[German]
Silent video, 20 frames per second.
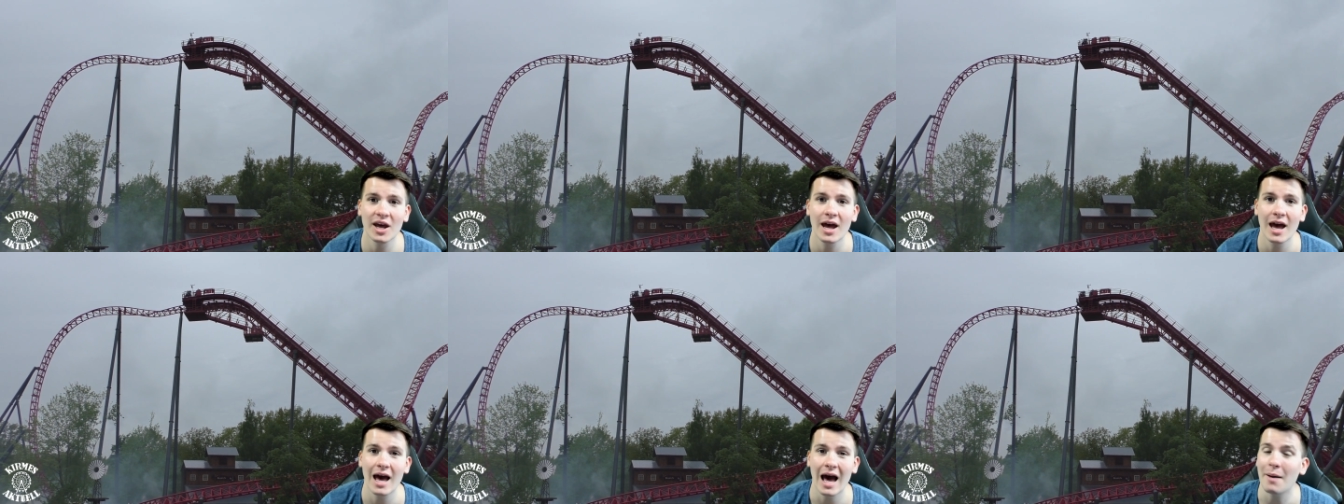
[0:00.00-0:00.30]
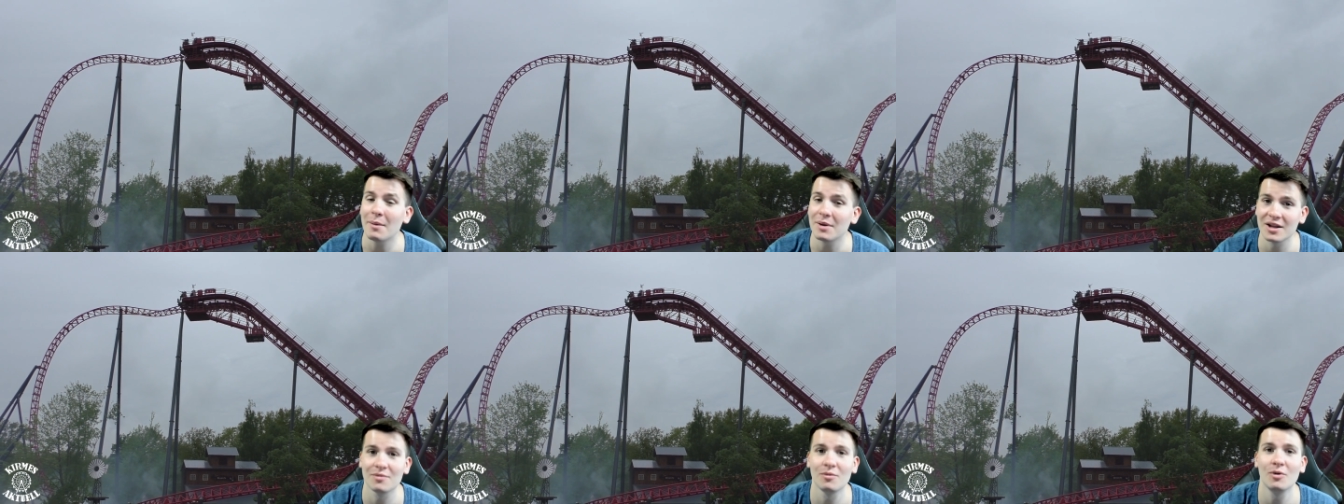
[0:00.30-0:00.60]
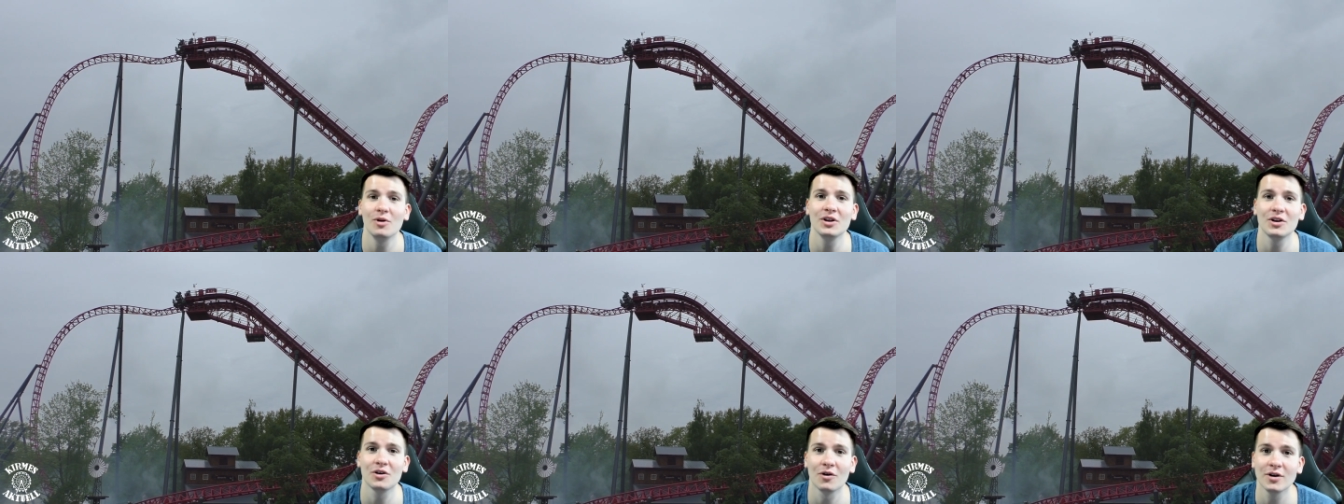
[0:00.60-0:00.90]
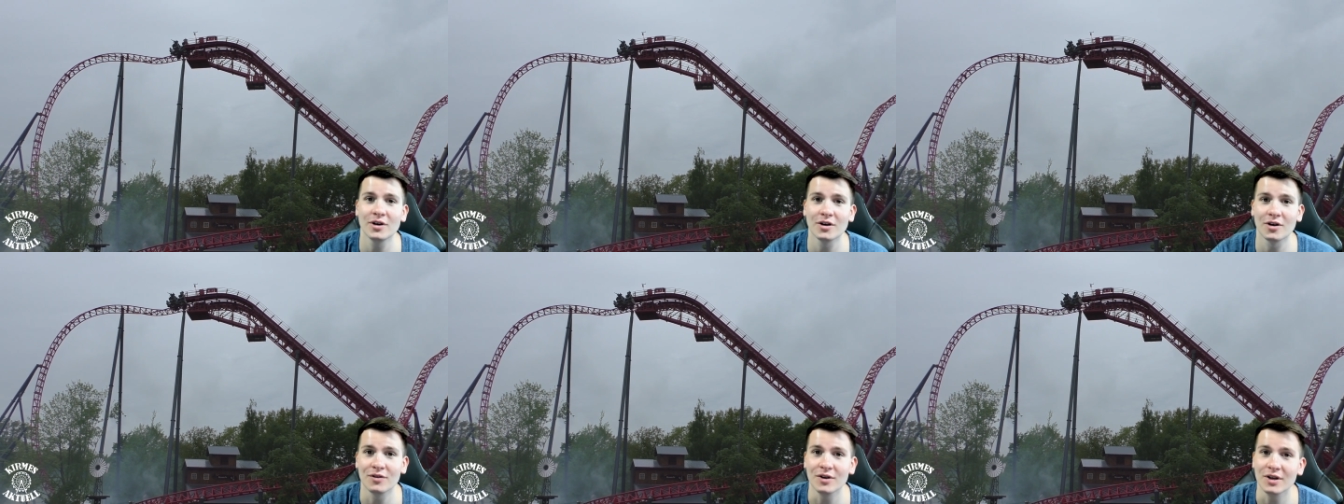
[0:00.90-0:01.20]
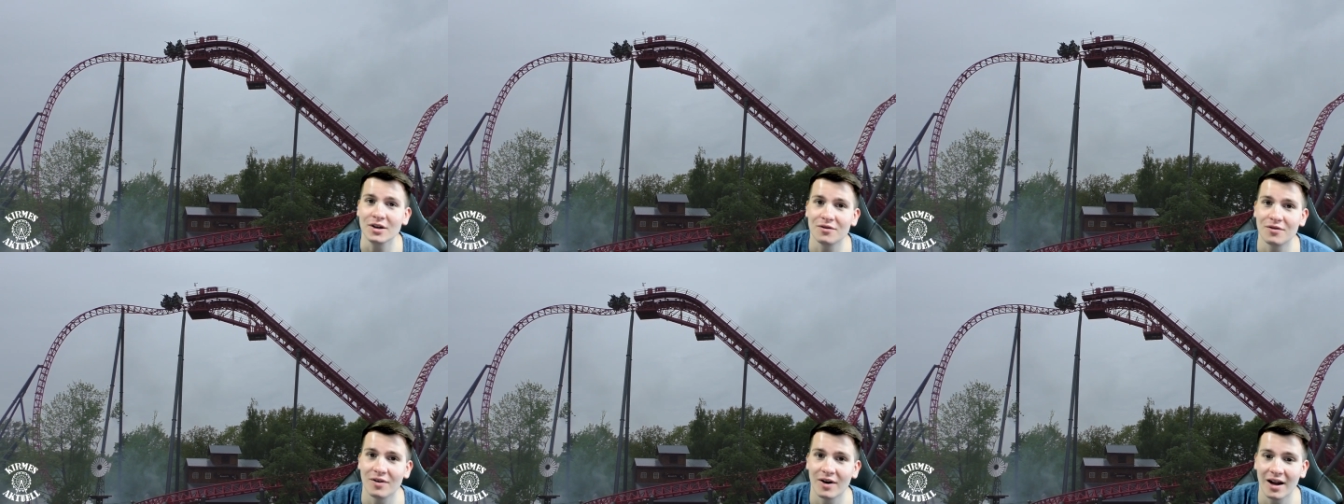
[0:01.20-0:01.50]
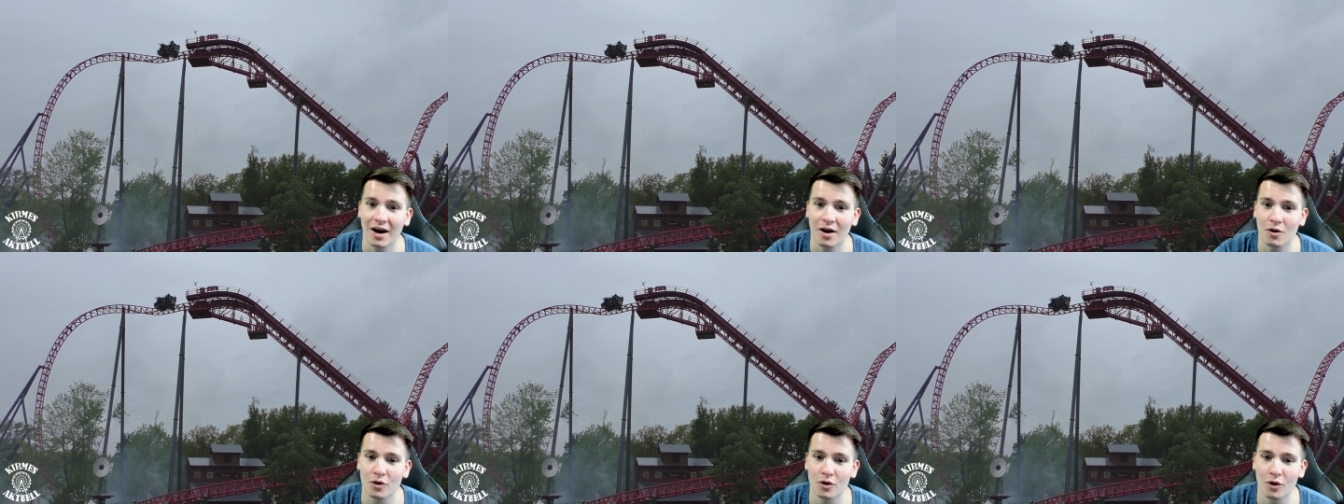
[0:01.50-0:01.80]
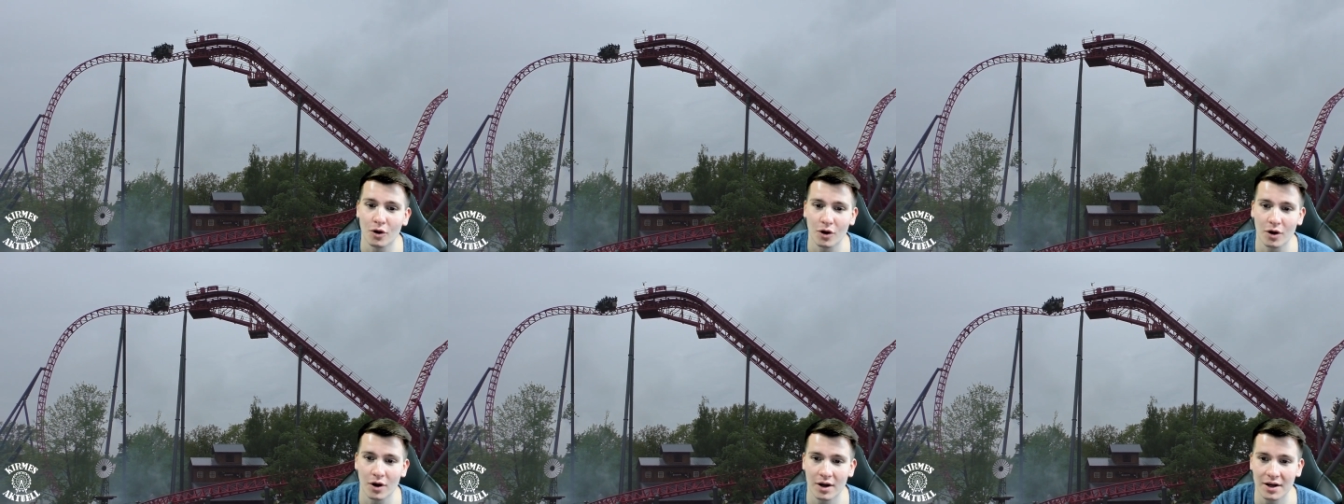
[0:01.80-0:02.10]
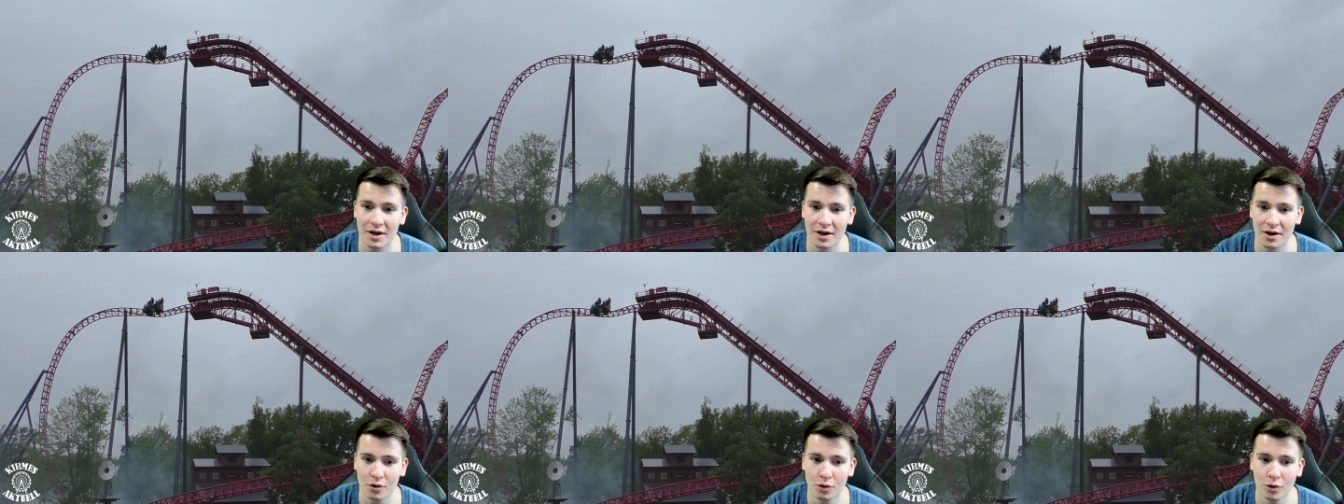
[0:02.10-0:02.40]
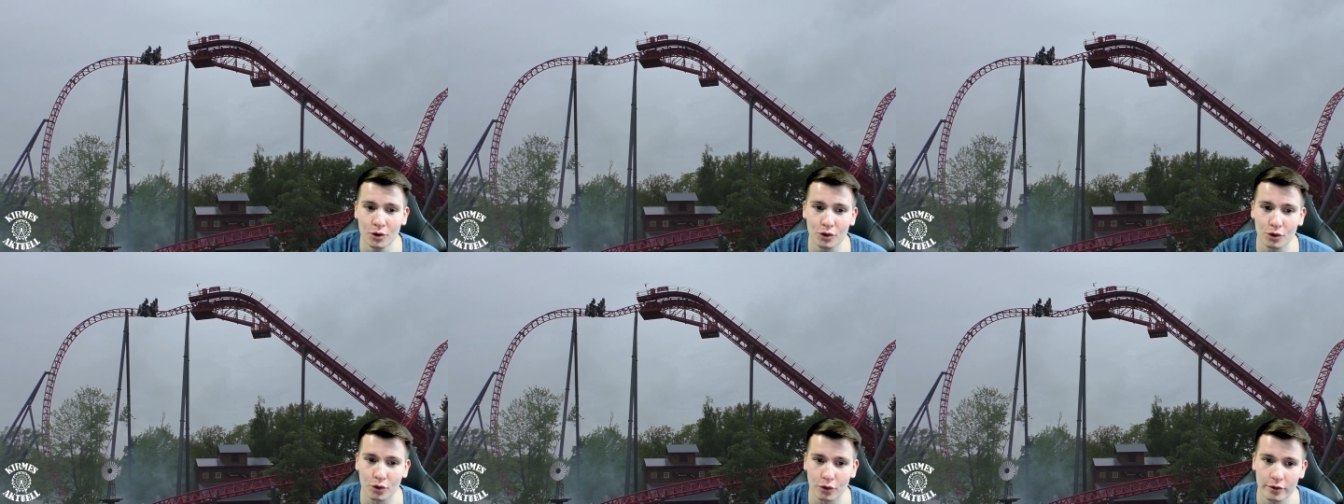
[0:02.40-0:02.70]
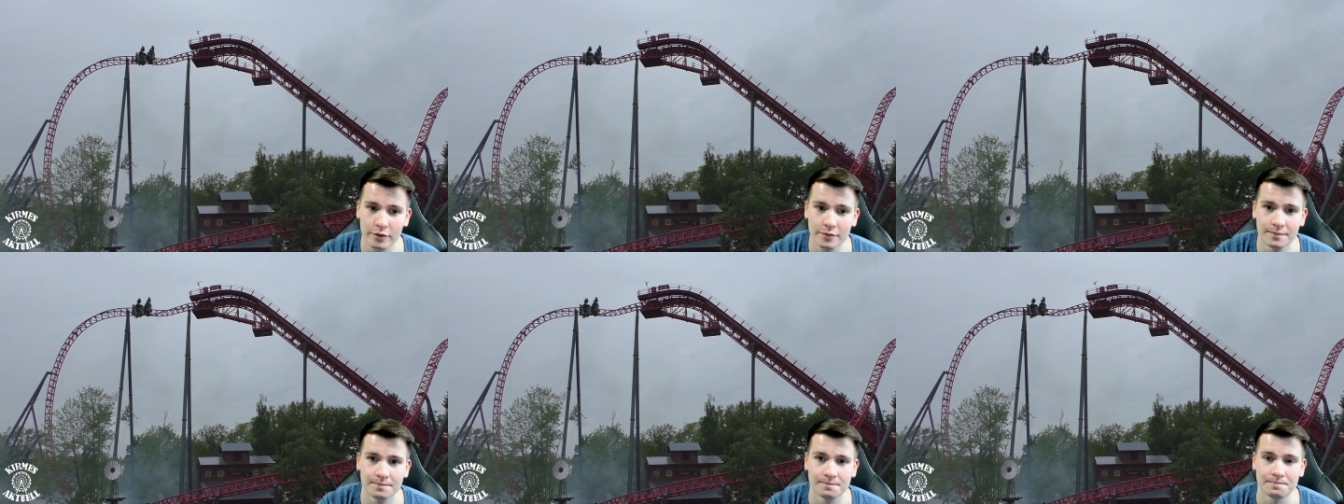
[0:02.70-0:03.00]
Aber das wollte ich euch auf jeden Fall auch noch äh, kundtun.